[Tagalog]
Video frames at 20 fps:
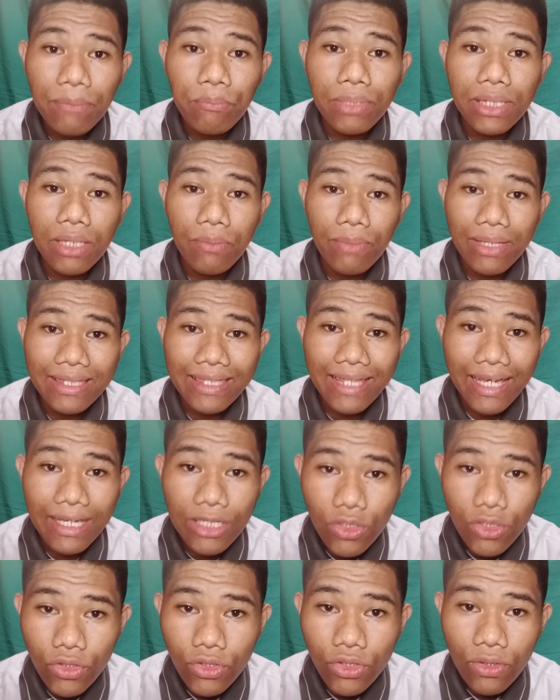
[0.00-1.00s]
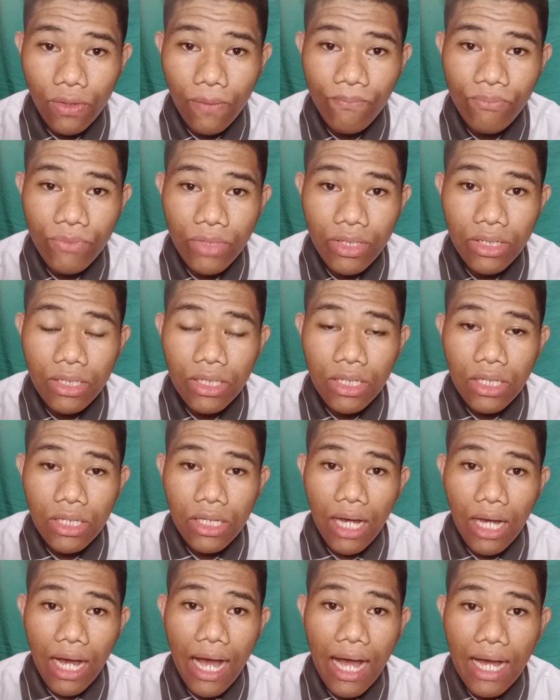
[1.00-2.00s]
na implementation.
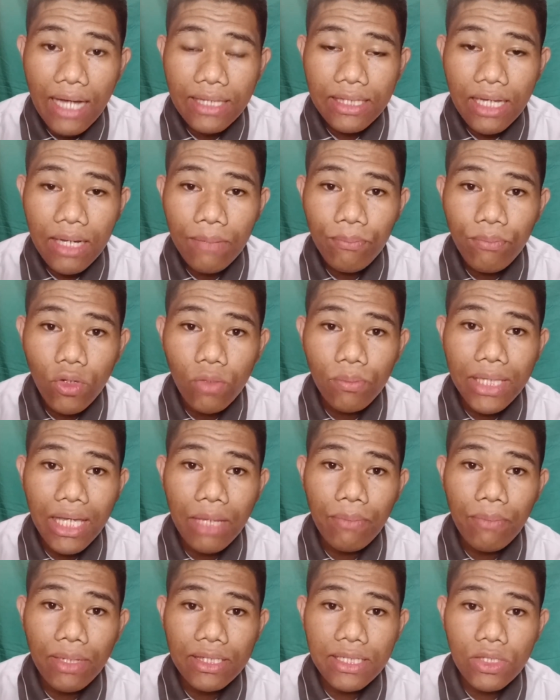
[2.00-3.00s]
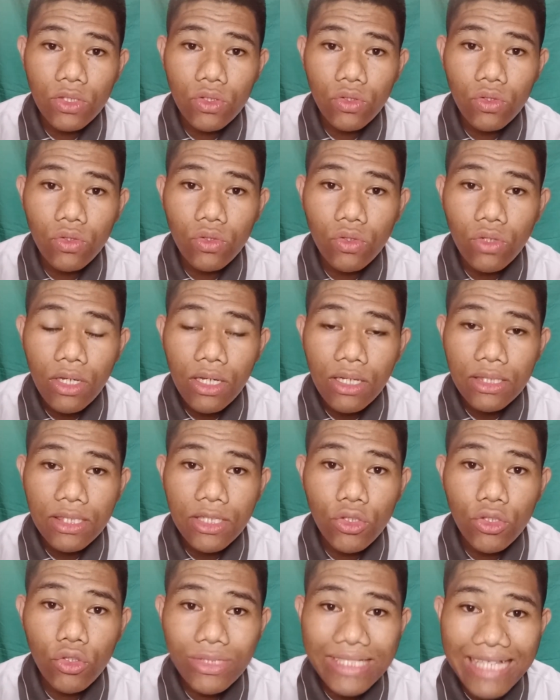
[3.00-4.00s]
At ang problema dito,
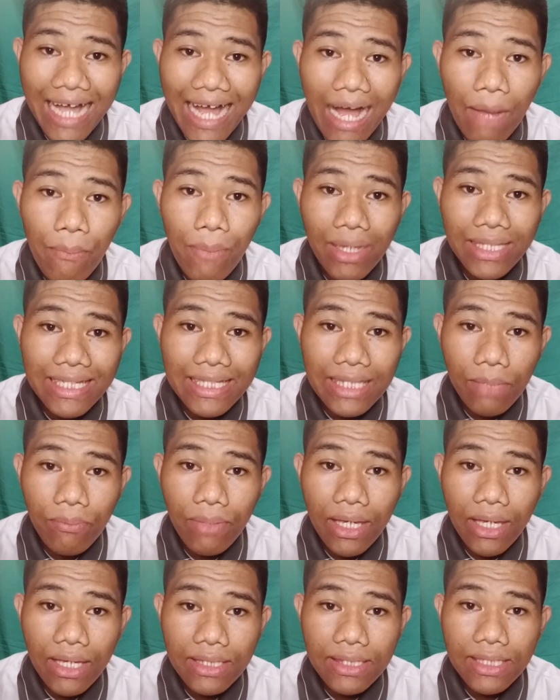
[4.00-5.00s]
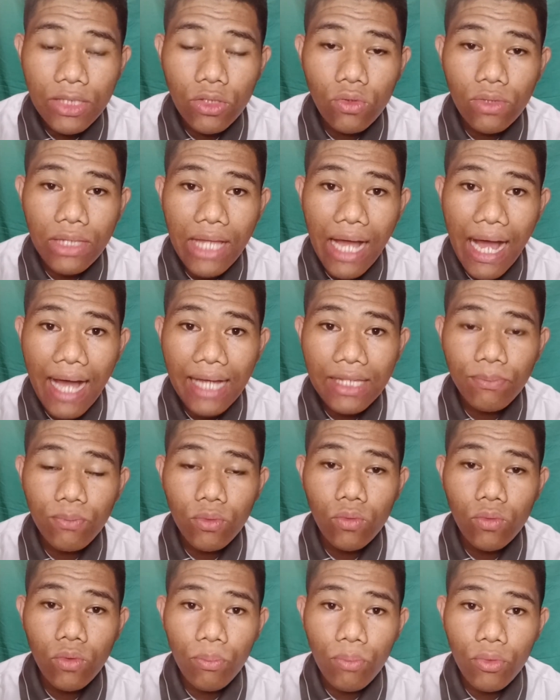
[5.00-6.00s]
dito sa Manila Bay, dito
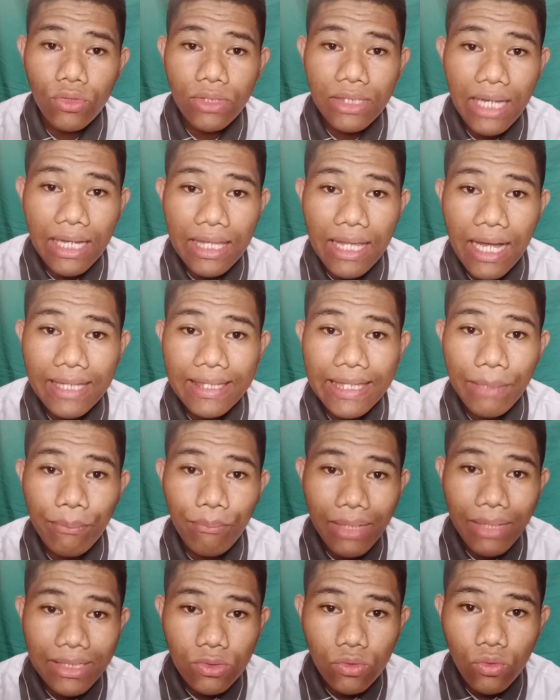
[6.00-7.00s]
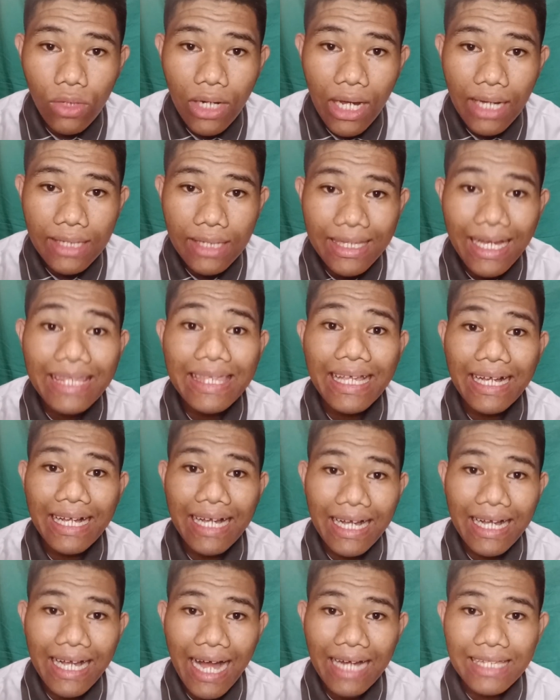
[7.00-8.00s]
lahat pumupunta lahat ng basura na
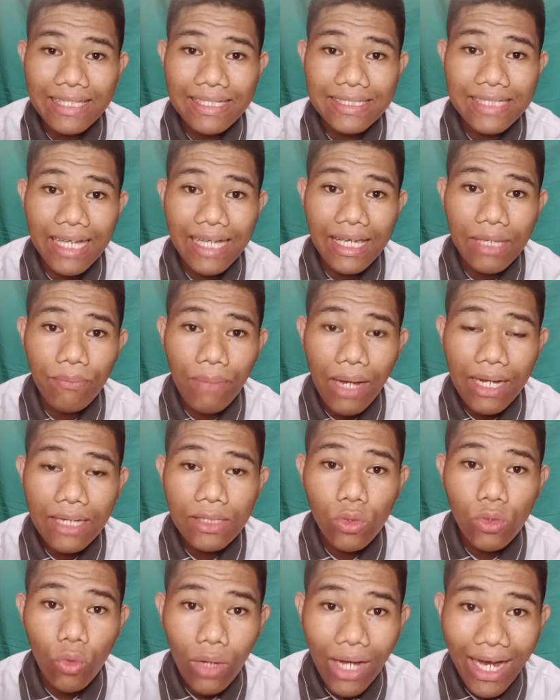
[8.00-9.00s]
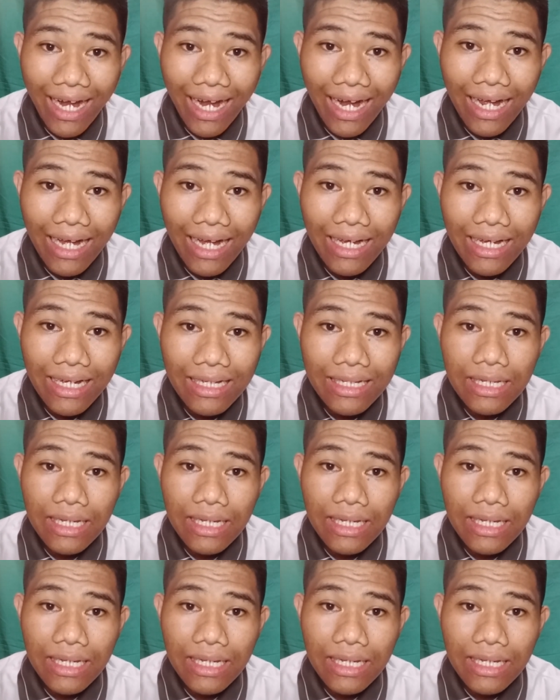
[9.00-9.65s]
nanggagaling sa ibang lugar.